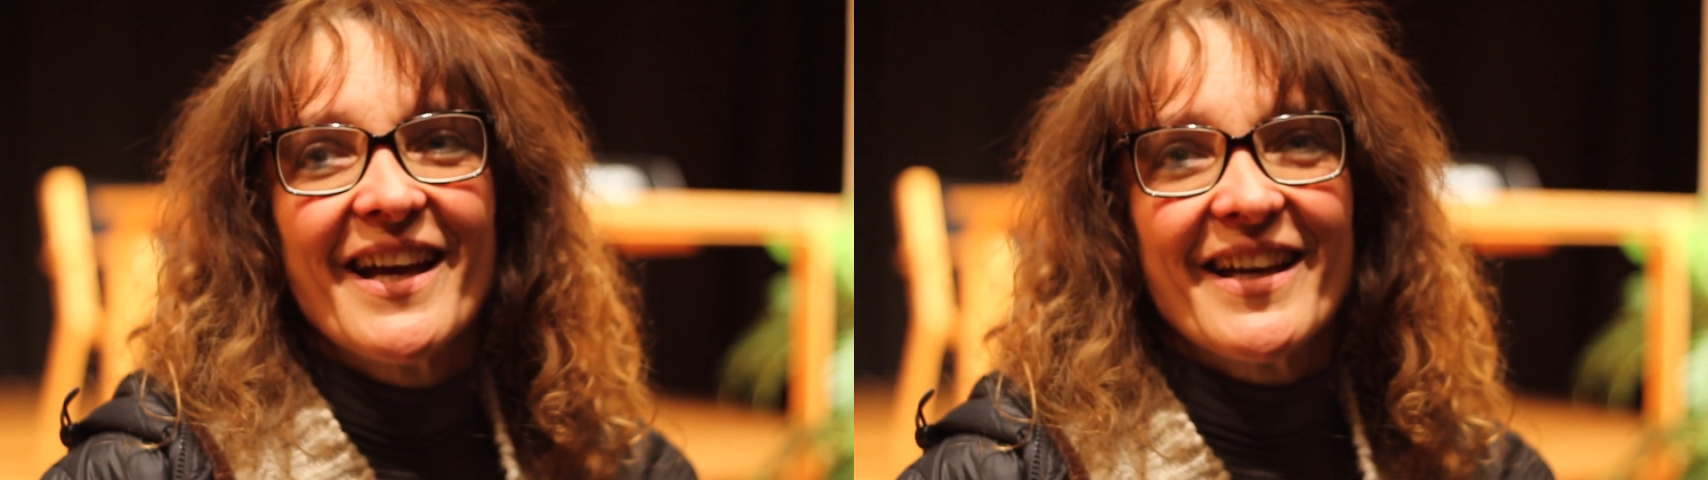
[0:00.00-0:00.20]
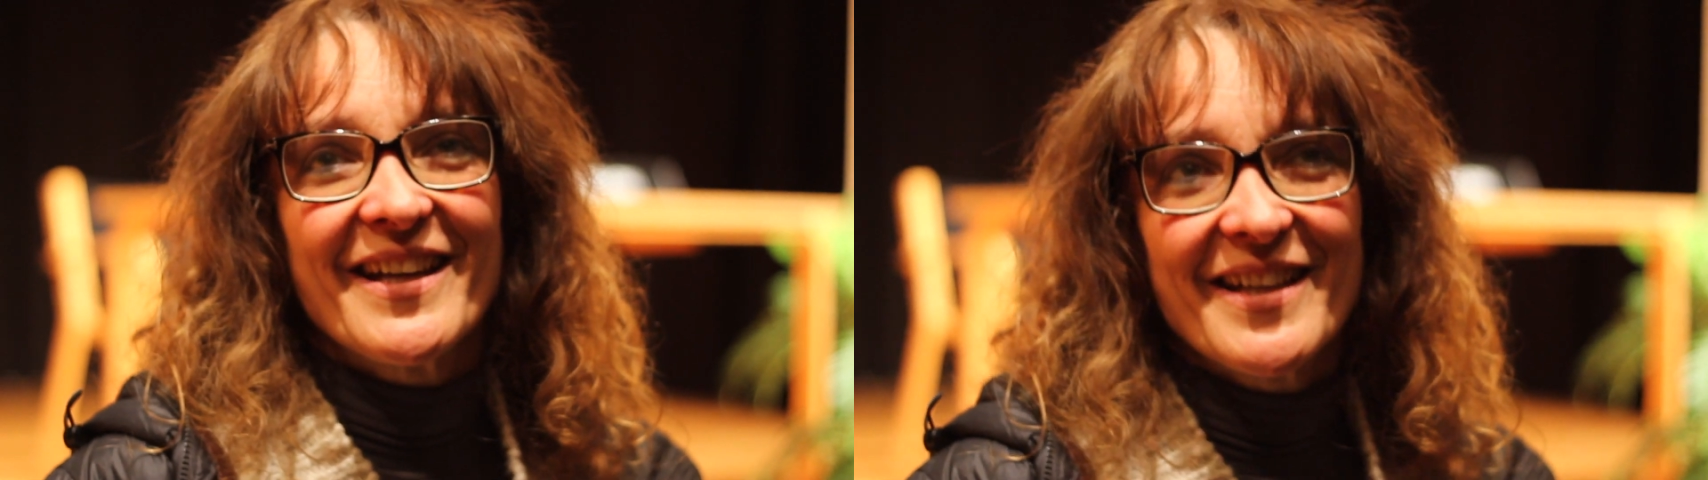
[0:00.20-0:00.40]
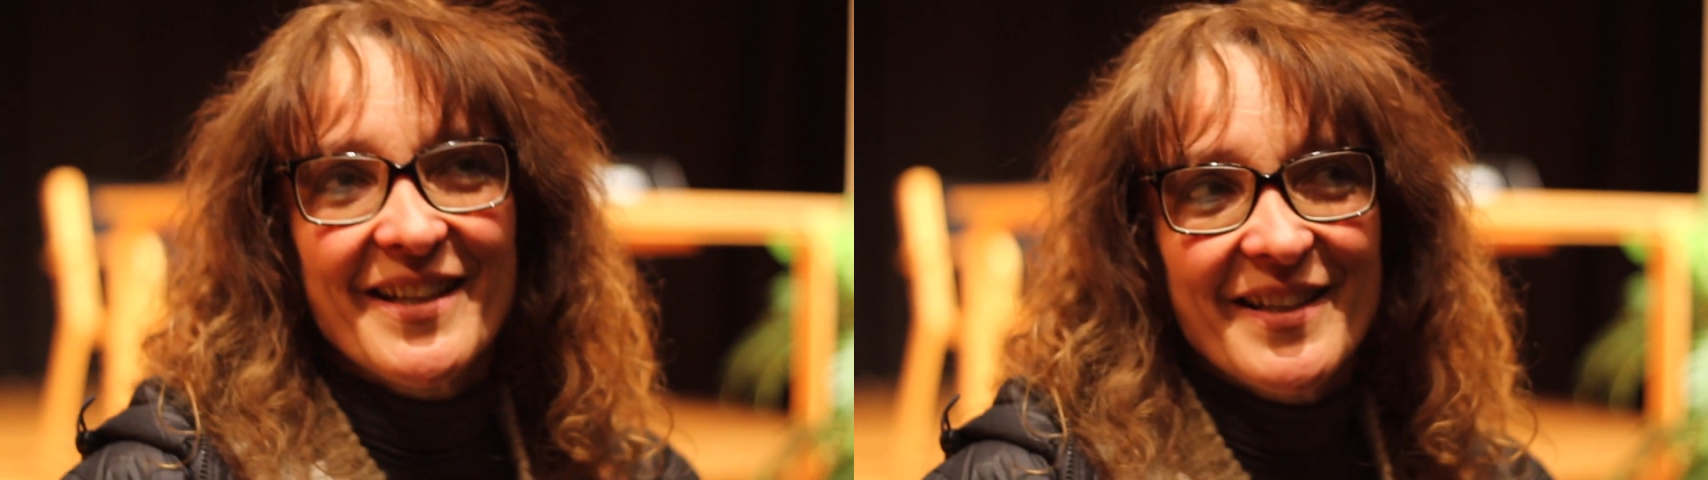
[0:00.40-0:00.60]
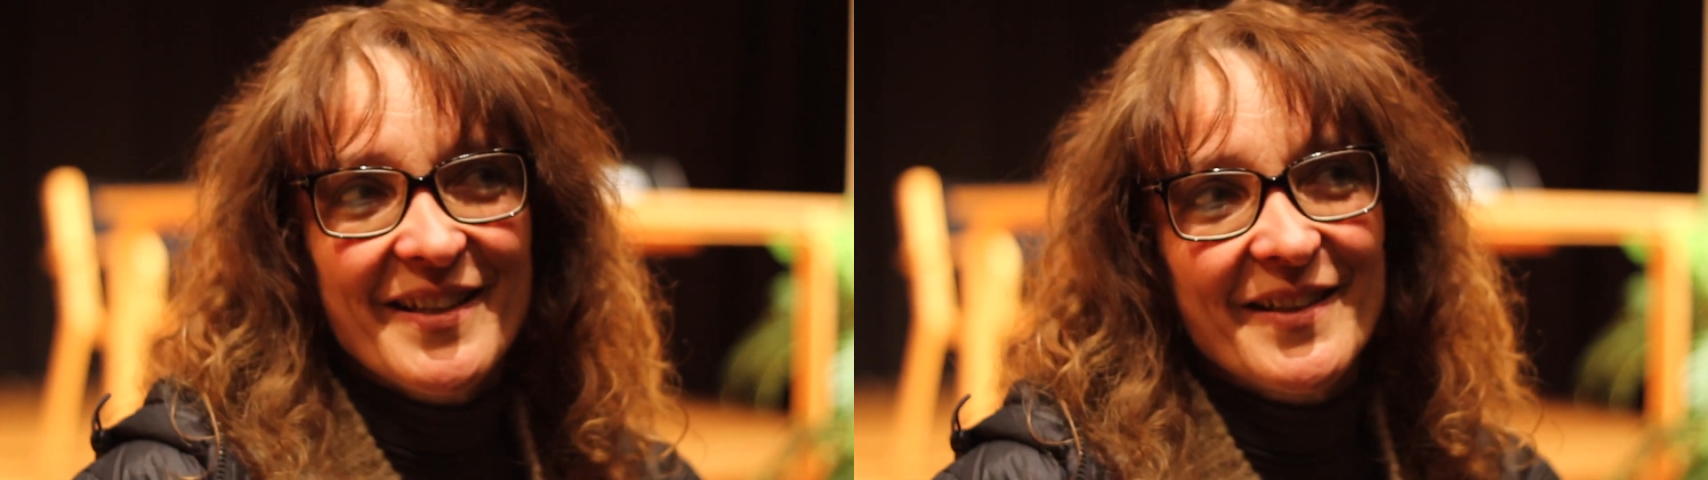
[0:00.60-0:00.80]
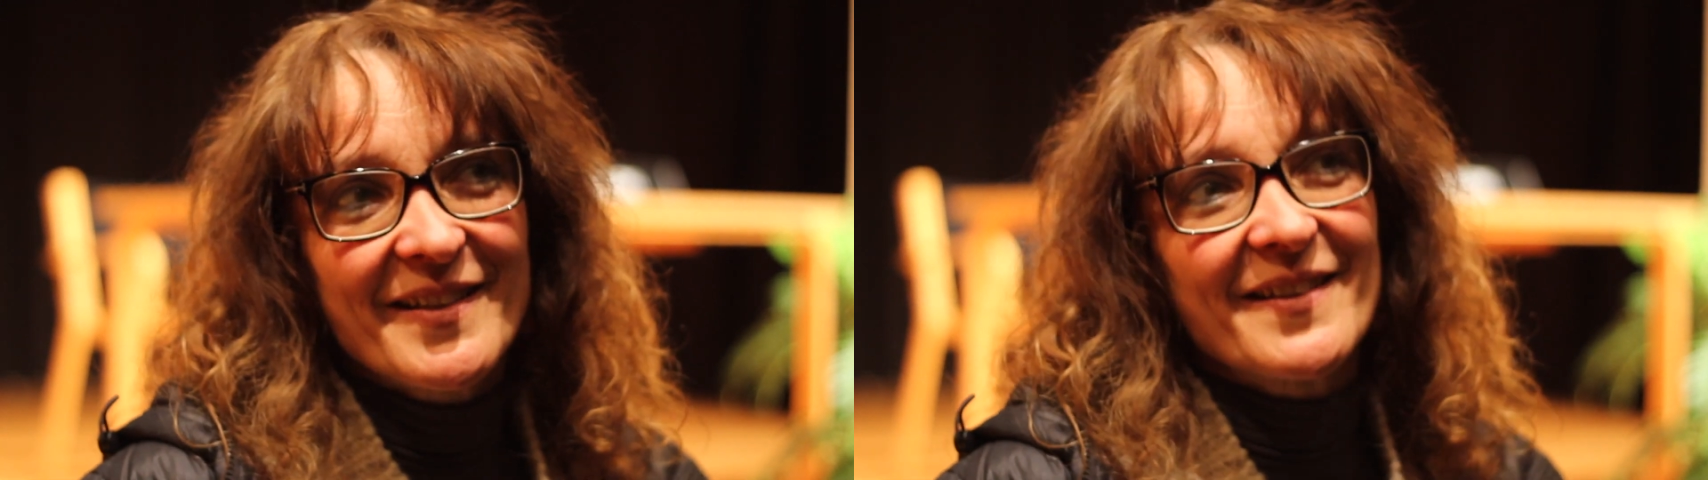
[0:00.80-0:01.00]

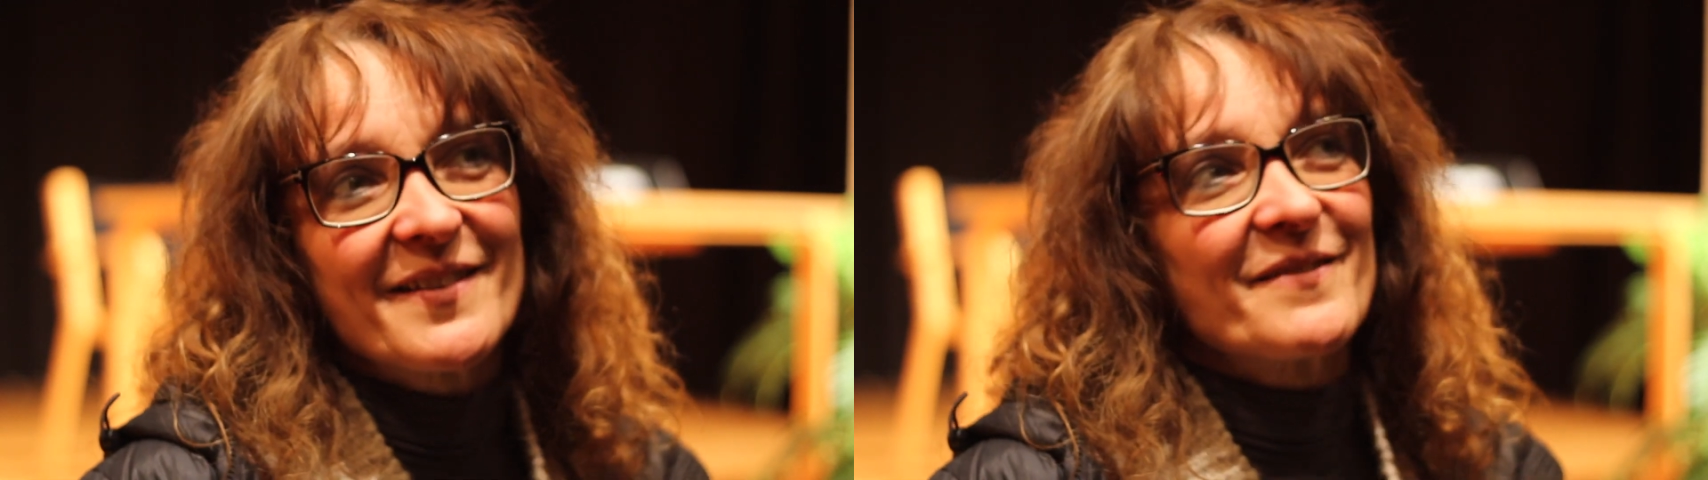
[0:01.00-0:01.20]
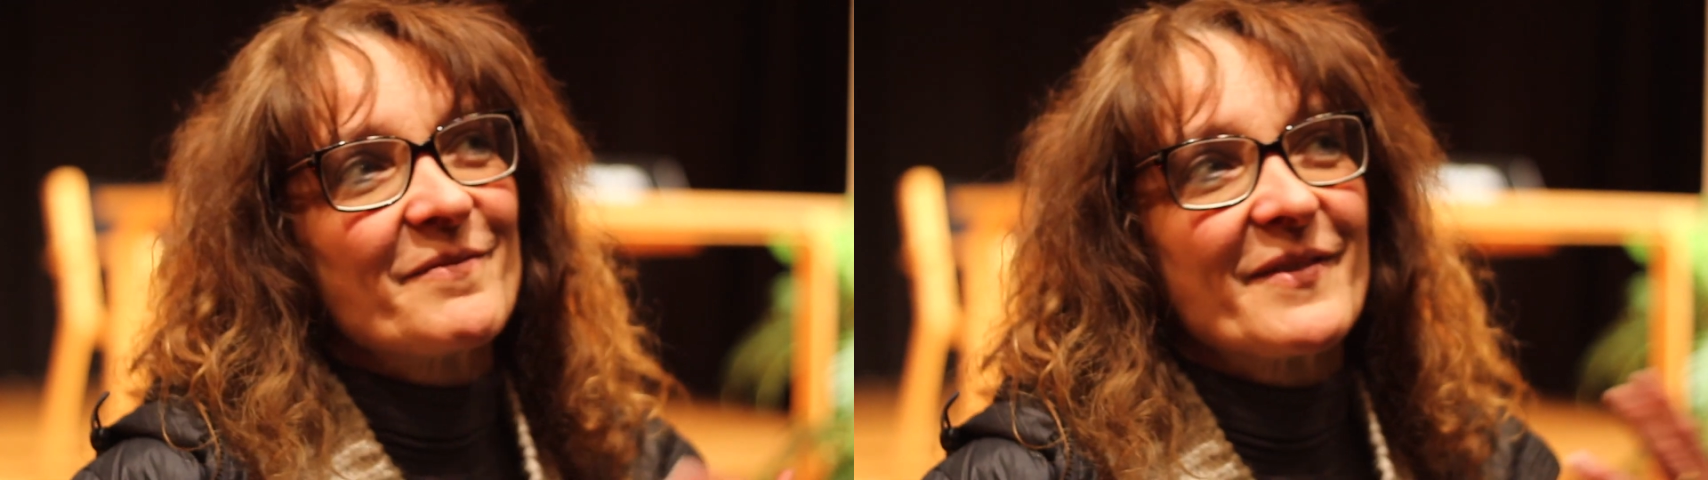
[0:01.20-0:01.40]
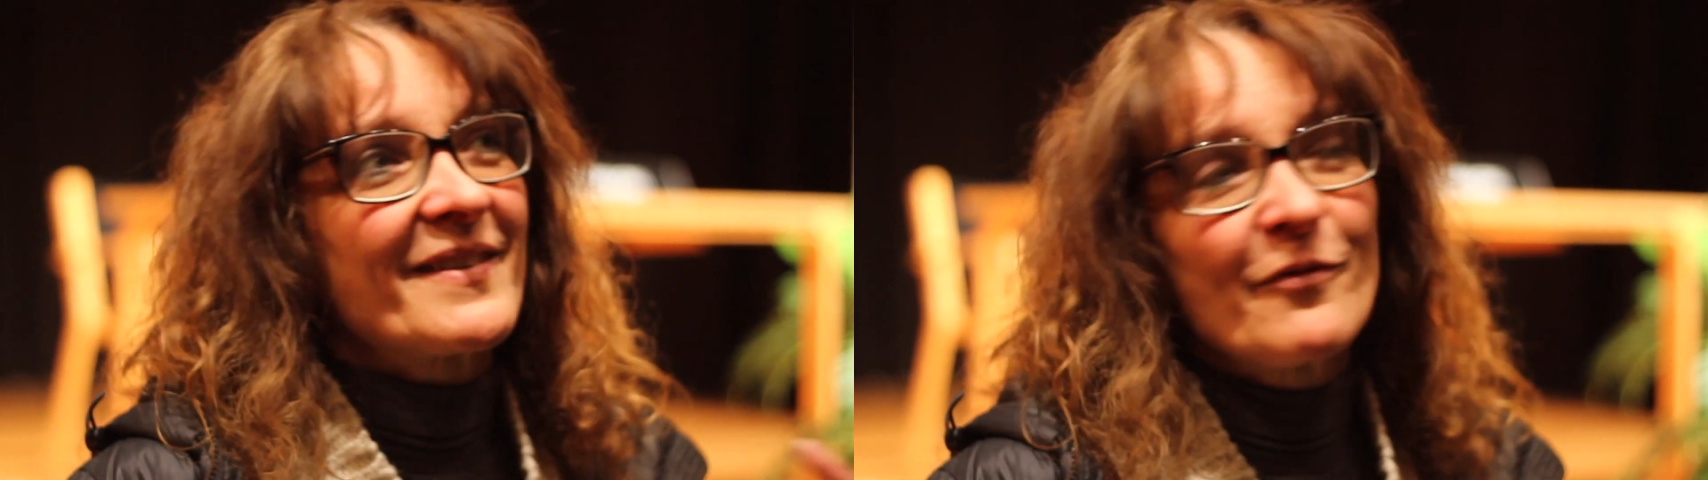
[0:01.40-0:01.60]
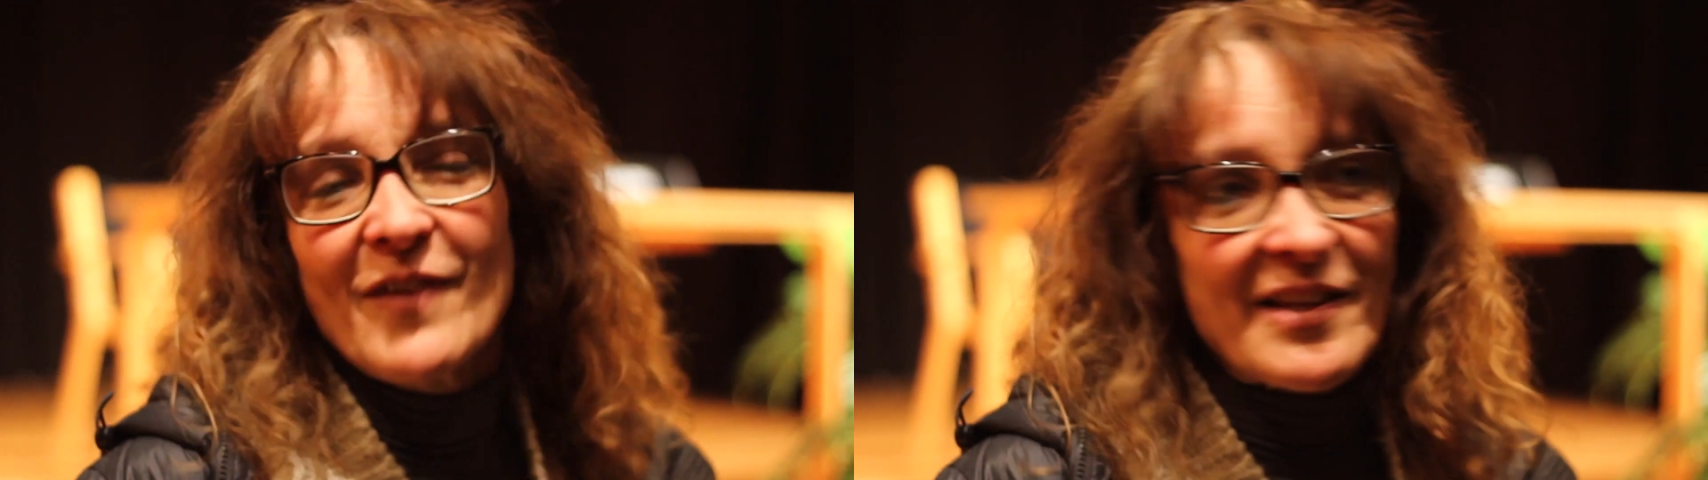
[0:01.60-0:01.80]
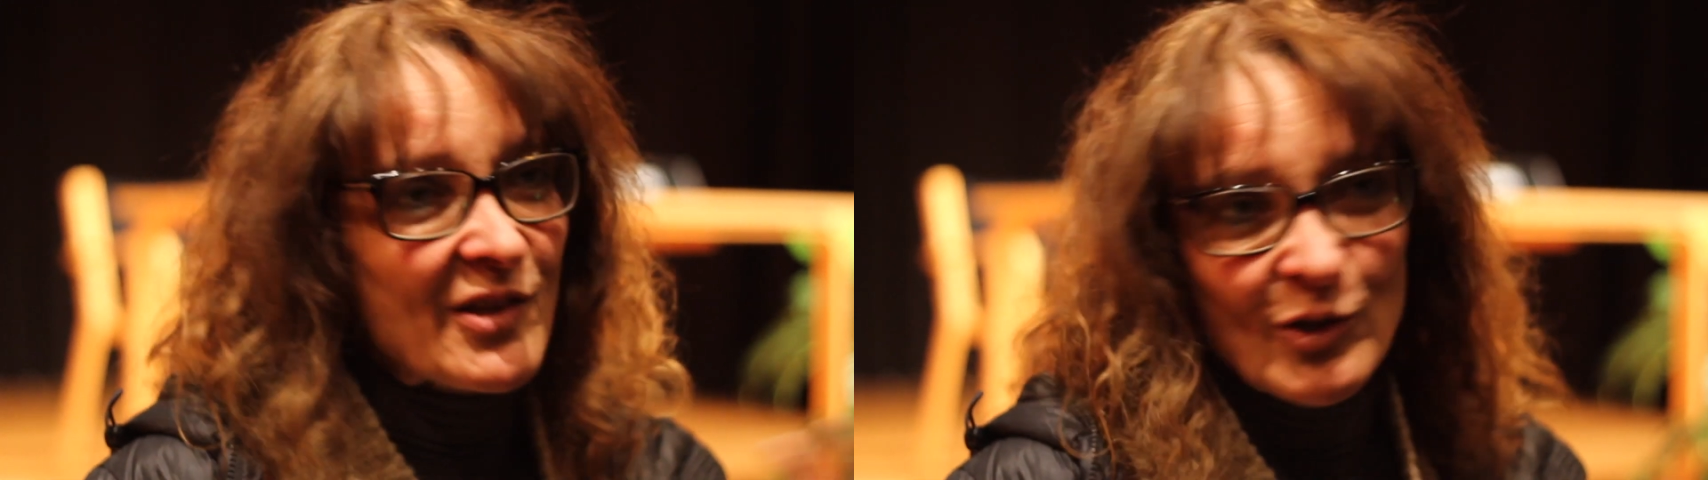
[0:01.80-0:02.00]
eh, si
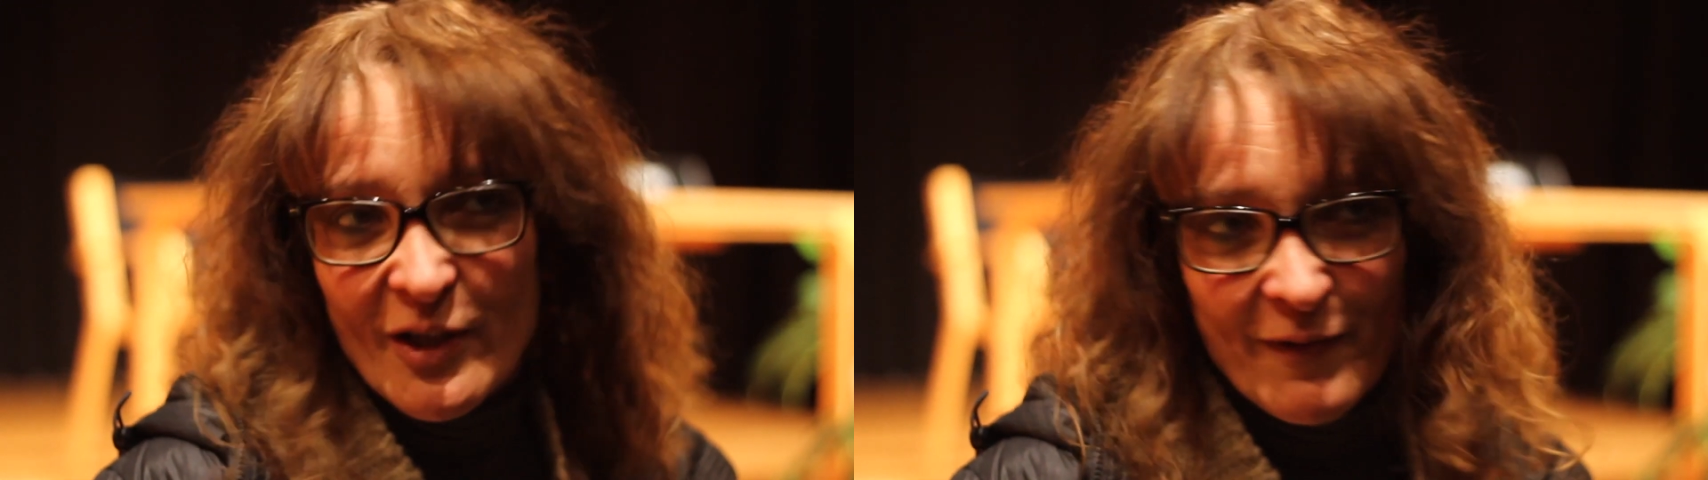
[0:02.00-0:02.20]
facciano